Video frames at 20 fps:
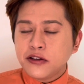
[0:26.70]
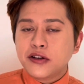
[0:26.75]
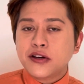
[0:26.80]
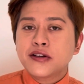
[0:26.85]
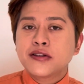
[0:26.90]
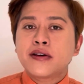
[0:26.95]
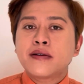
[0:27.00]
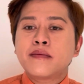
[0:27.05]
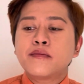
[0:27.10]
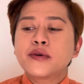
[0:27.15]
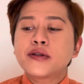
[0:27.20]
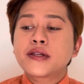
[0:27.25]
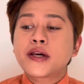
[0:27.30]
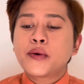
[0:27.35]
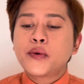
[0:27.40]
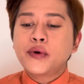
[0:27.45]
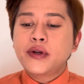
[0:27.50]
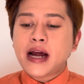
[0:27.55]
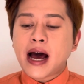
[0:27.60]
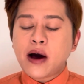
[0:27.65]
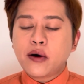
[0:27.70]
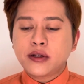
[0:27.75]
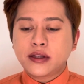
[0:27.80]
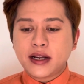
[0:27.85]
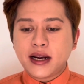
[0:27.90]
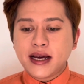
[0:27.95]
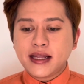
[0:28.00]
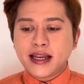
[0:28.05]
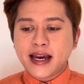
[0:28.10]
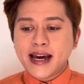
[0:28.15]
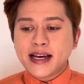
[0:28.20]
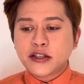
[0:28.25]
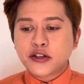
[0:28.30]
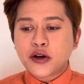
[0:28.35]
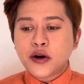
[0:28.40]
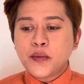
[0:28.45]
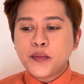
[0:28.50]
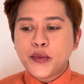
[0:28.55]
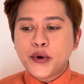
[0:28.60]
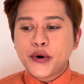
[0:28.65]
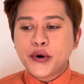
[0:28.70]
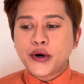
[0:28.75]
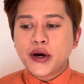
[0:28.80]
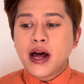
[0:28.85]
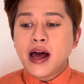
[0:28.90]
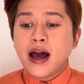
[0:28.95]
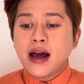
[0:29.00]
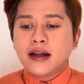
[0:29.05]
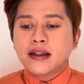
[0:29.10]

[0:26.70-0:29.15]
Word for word: Todos sabemos que un outlet es como